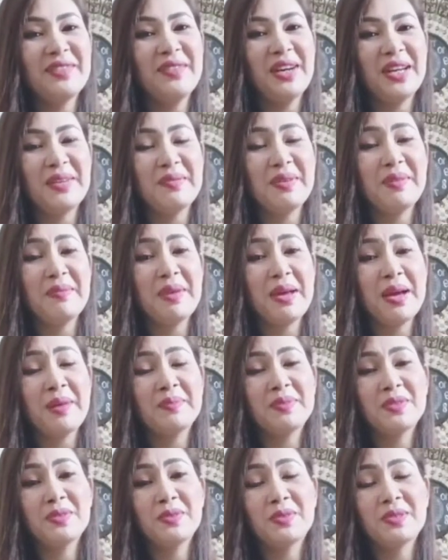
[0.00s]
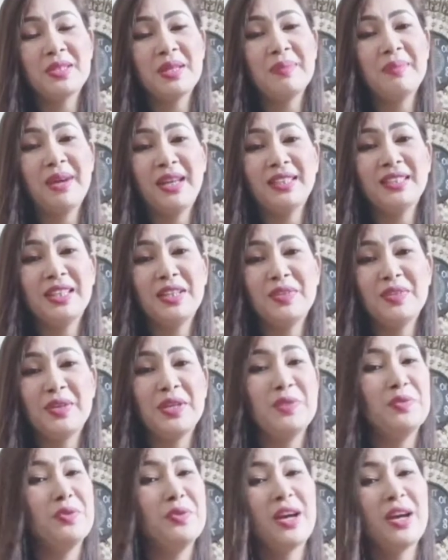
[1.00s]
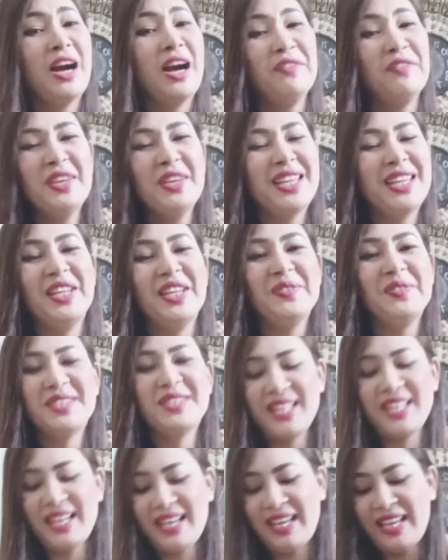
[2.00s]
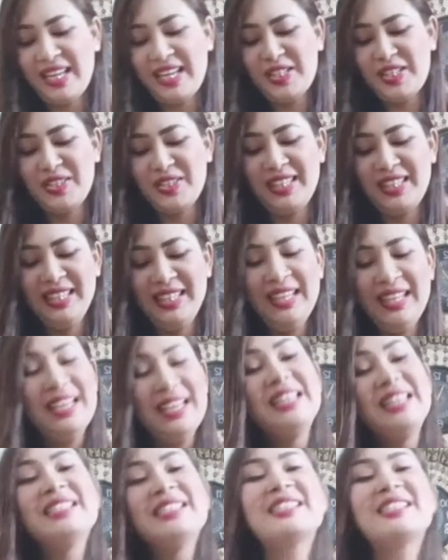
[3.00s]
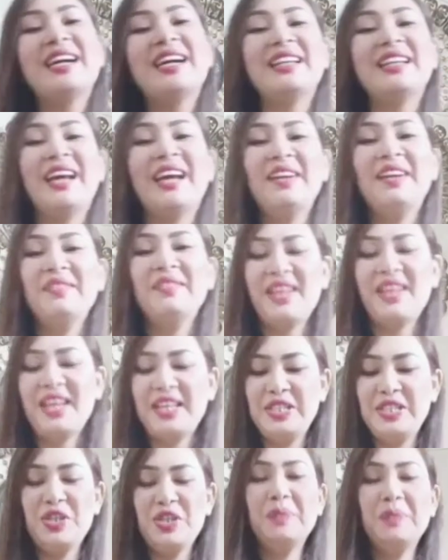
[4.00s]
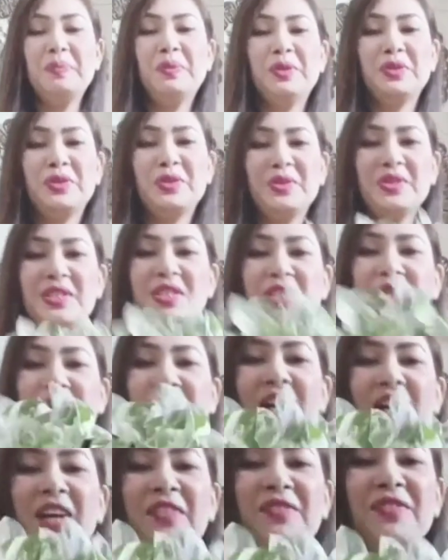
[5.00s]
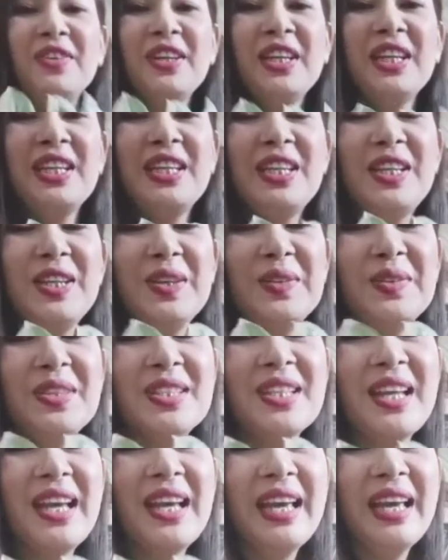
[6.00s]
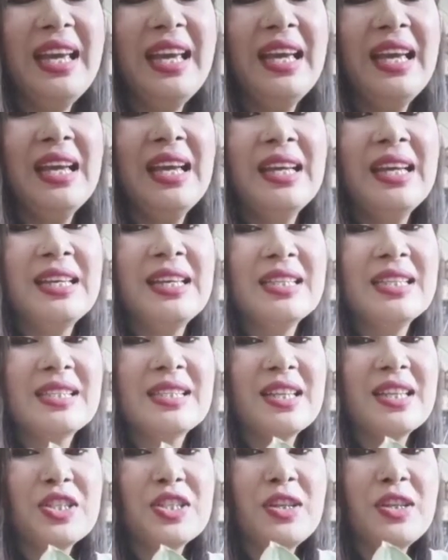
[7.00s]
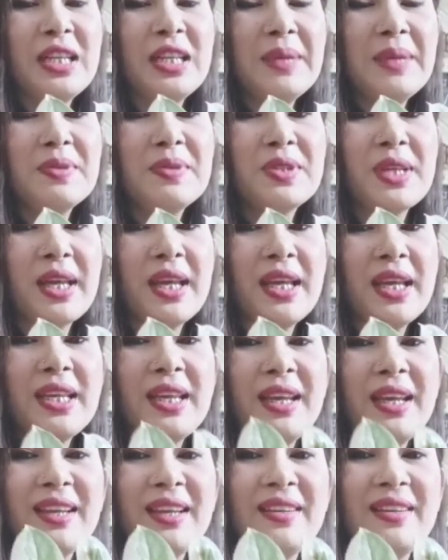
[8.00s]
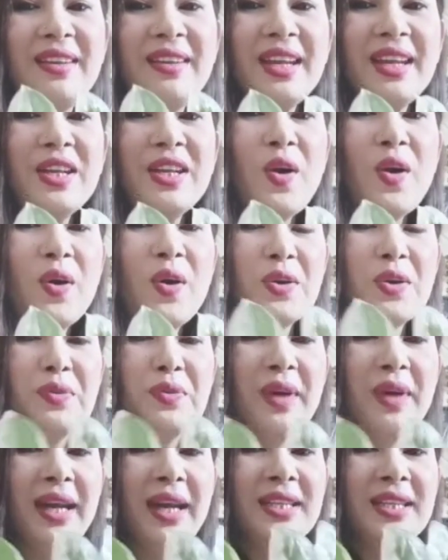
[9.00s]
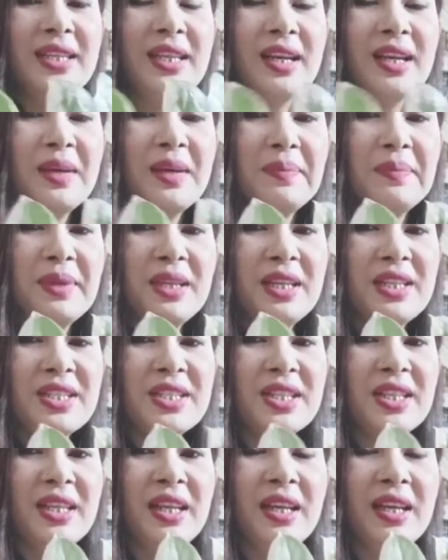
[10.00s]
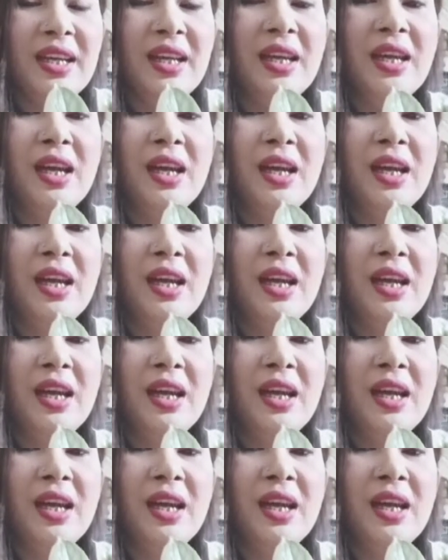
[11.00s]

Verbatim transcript: बारे में मैं आप लोग से बात करूंगी वो काफ़ी क्यूट सा है एक्चुअली इसका नाम है एंजॉय पॉथरोस जो काफ़ी क्यूट सा है इसका जो लीव्स है ये ग्रीन और वाइट का कॉम्बिनेशन है